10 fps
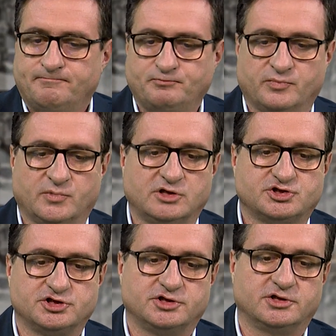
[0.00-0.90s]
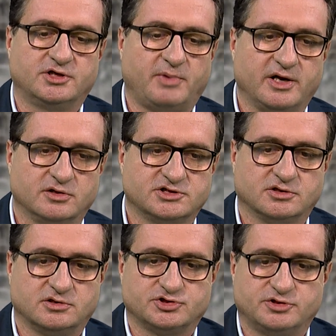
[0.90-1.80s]
mm, czy dbając o
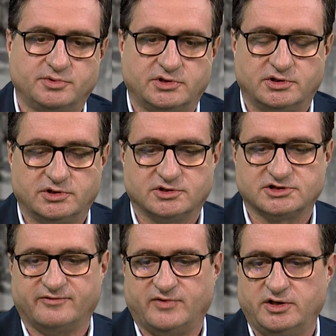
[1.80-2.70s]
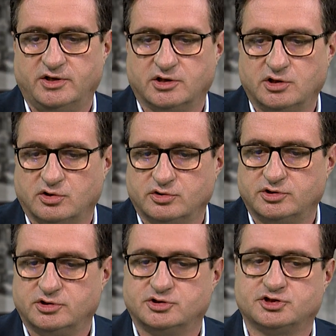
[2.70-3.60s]
to, żeby dostawali
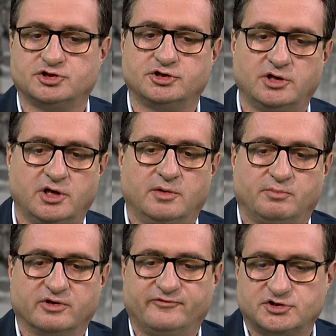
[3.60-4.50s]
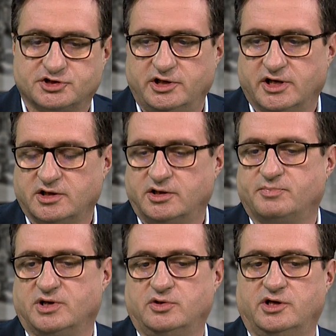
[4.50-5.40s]
nagrody, czy podwyżki, jakie
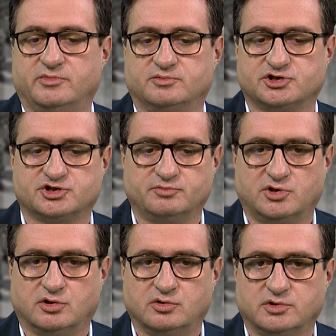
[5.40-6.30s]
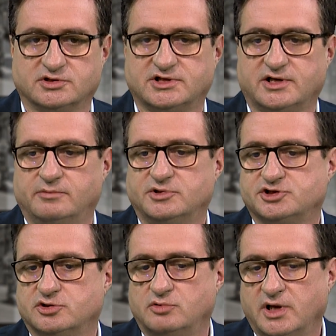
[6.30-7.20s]
planujemy w przyszłym roku, no staramy
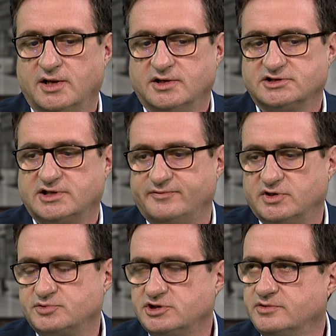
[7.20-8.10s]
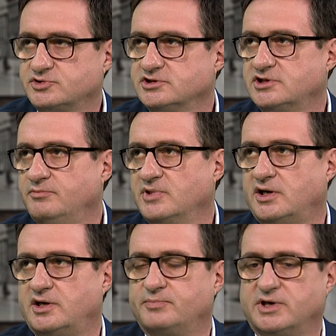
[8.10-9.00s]
się stawiać przede wszystkim
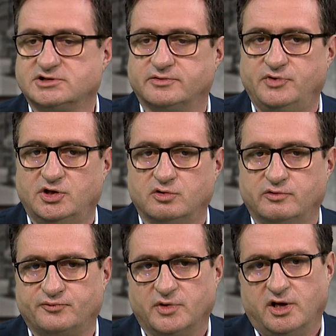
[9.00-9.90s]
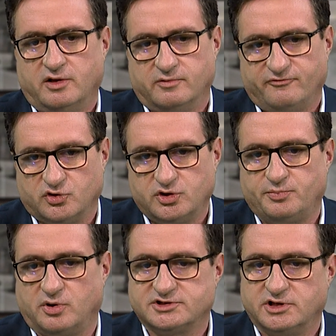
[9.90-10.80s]
na pracowników. Wody
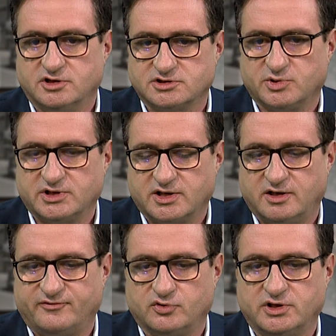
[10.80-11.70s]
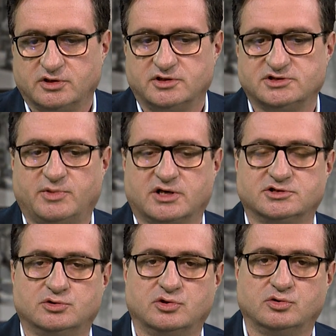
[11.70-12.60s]
polskie, gospodarka wodna to jest
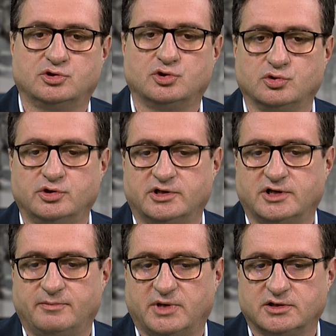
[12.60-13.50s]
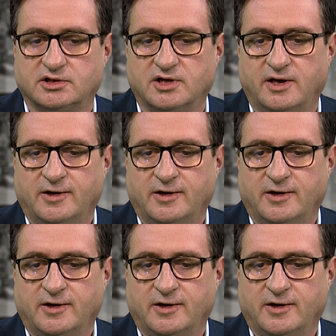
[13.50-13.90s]
bardzo trudny temat.